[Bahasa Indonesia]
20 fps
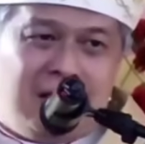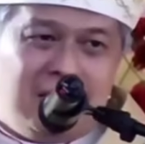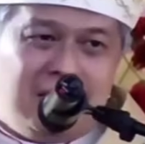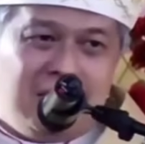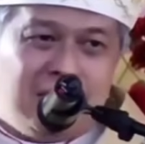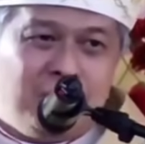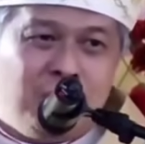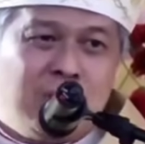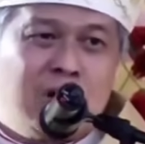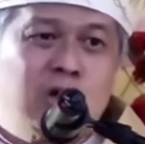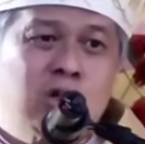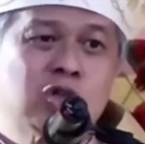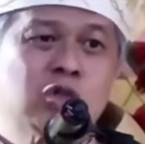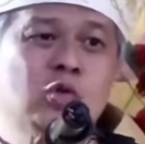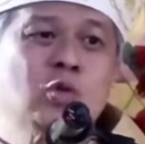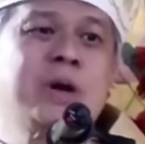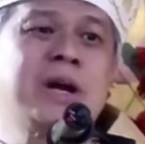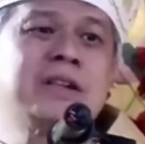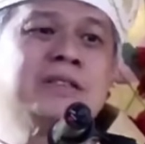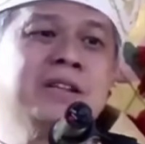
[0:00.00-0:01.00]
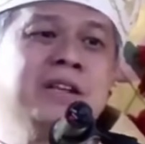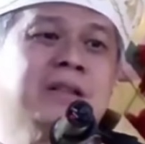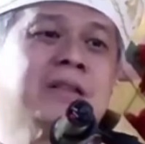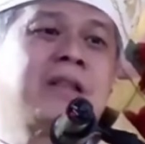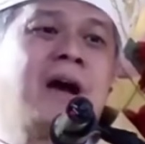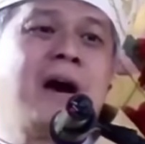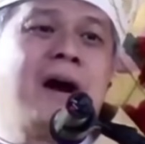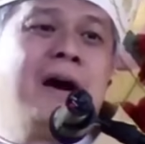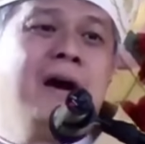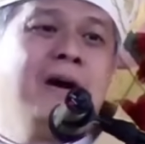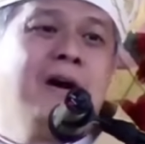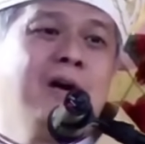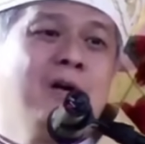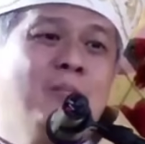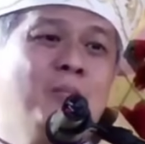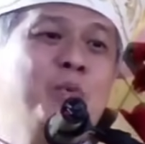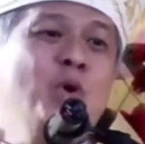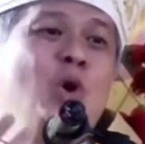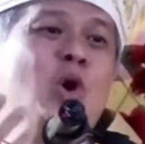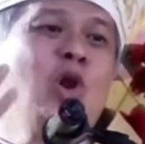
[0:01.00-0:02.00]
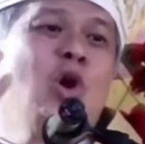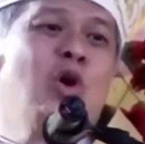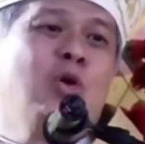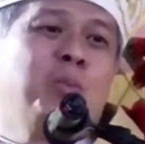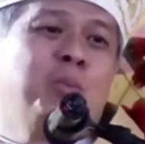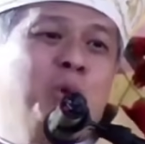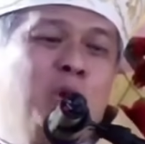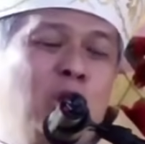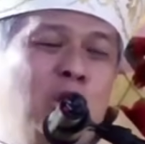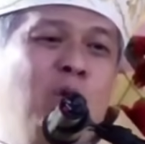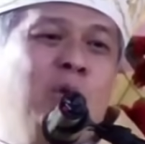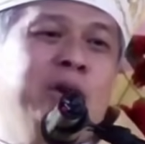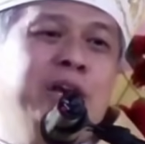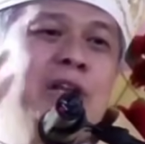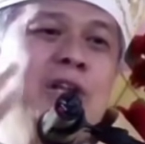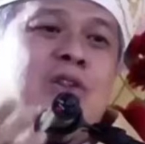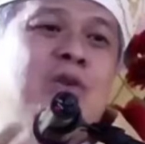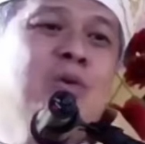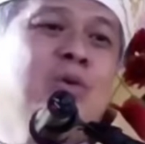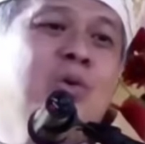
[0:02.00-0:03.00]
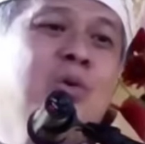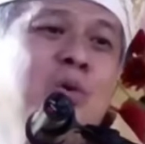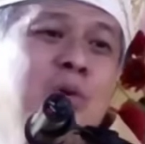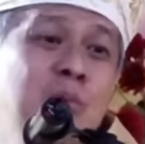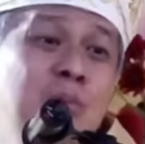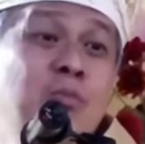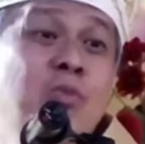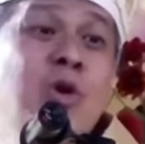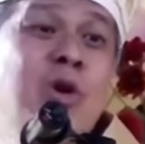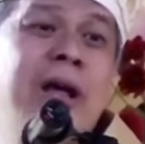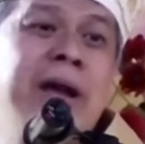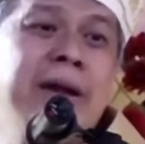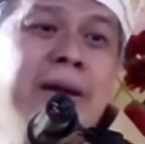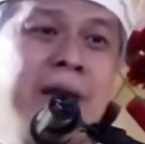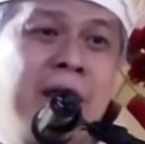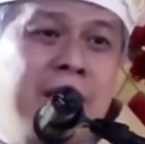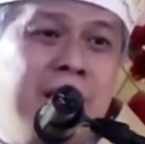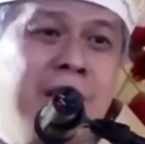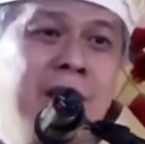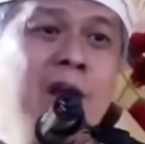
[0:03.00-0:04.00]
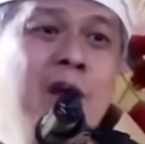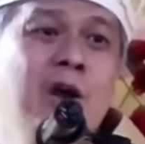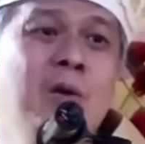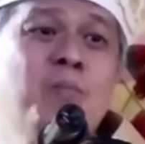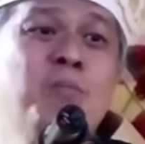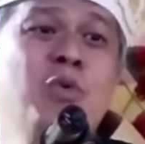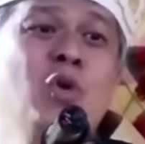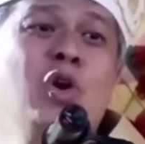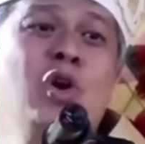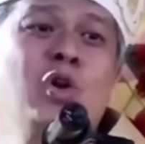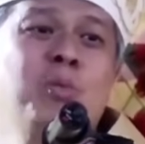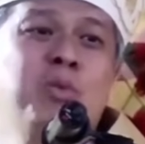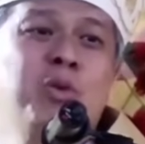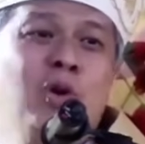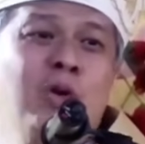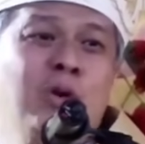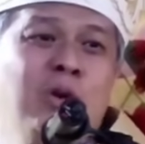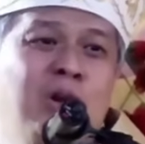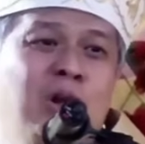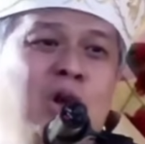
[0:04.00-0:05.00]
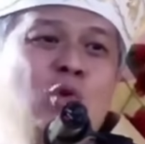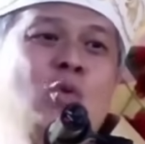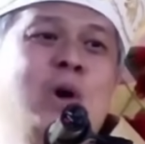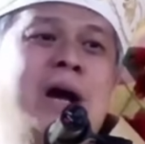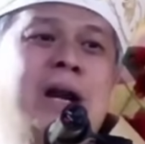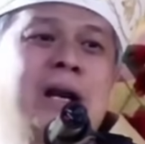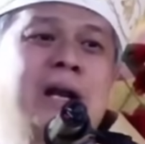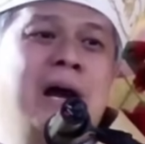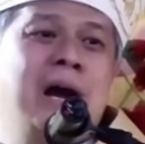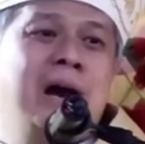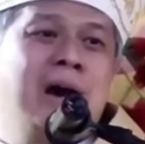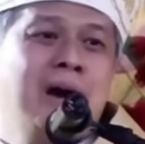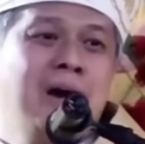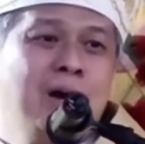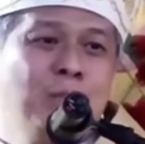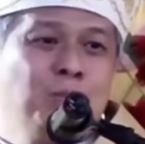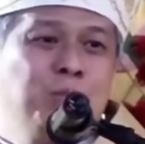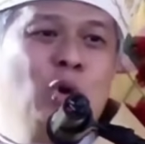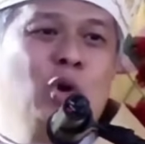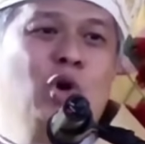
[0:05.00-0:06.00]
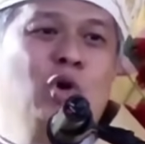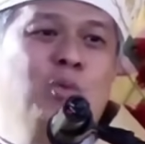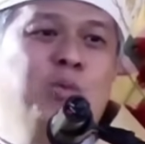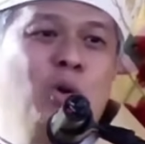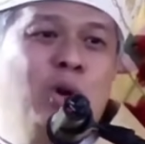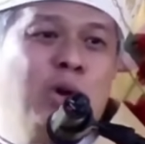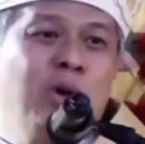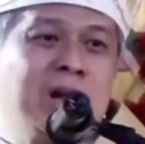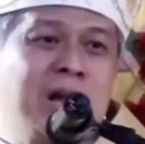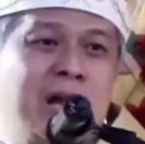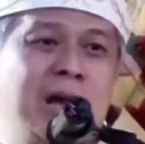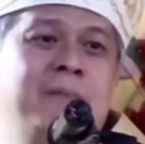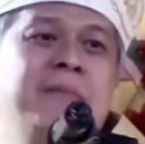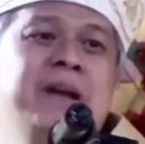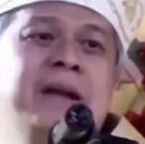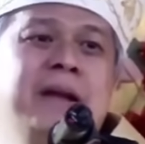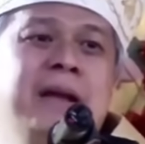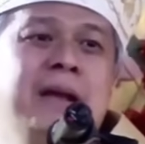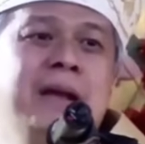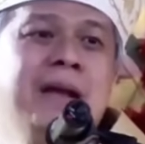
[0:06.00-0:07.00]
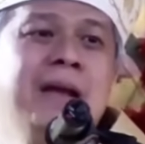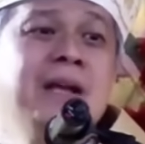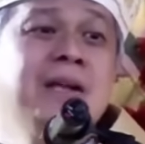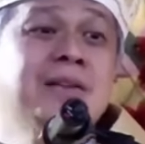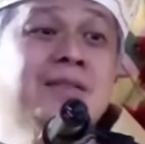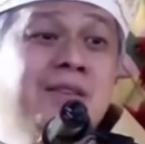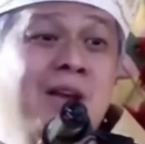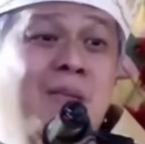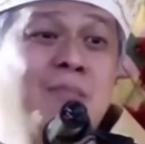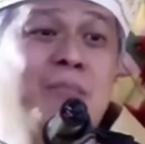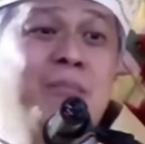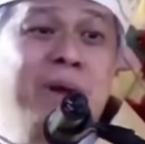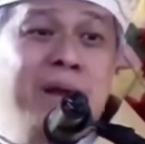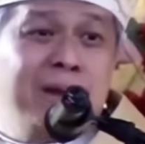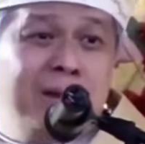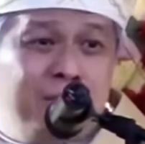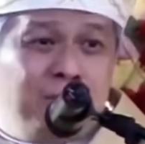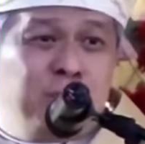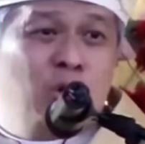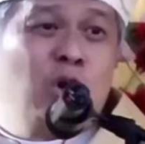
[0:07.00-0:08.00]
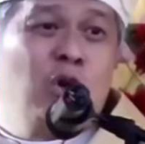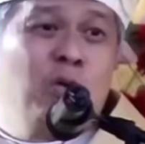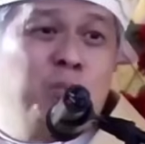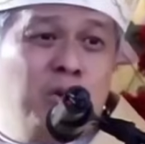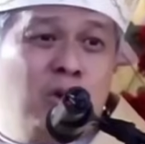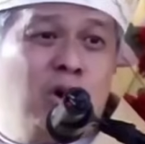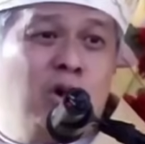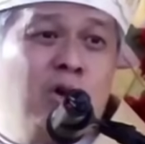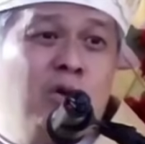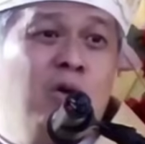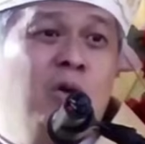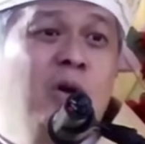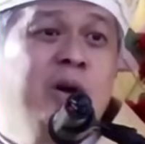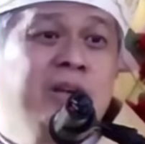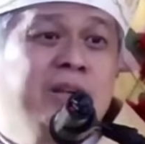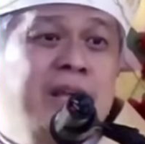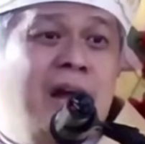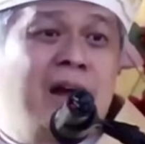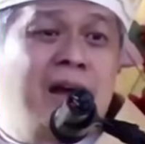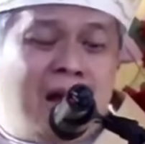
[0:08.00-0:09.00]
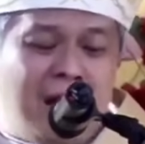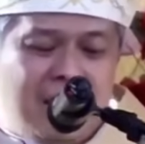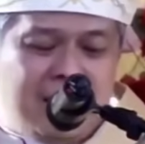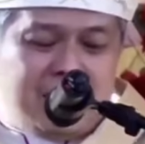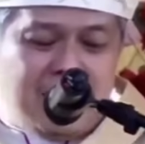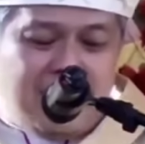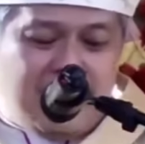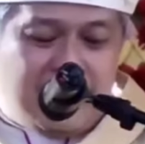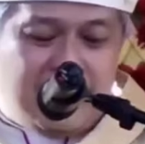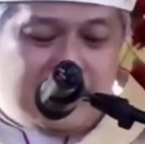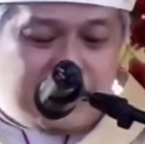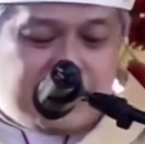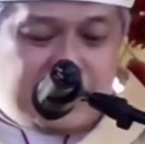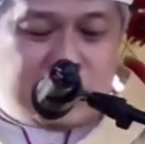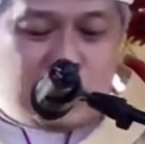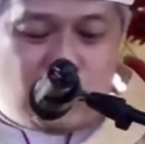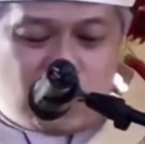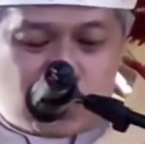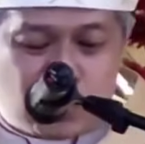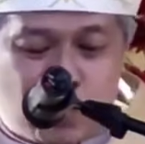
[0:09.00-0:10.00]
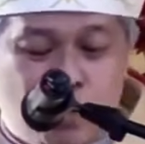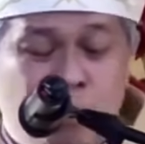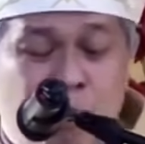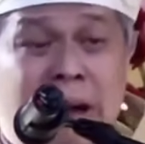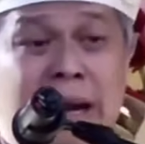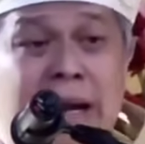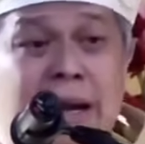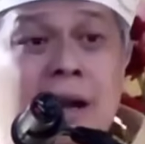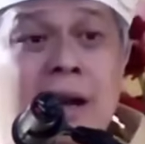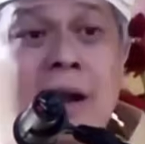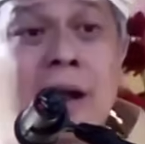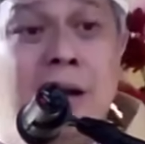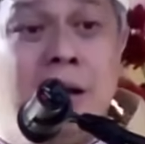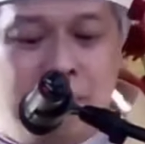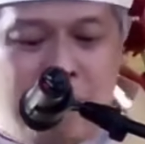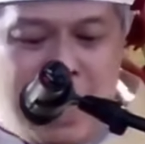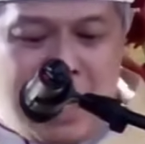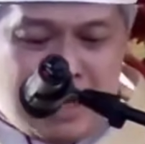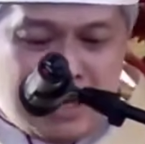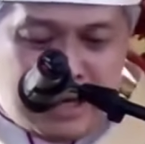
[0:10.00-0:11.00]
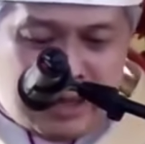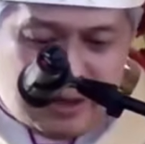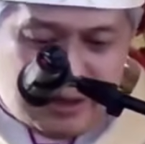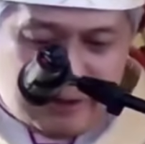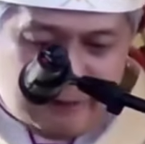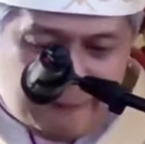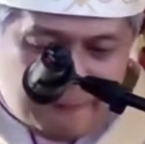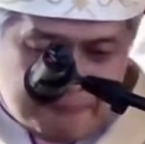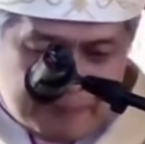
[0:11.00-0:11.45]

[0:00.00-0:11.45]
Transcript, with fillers: bersukacita pulau-pulau itu mulai dari pulau-pulau keluarga, pulau-pulau KBG sampai pulau-pulau yang ada di Keuskupan Pangkal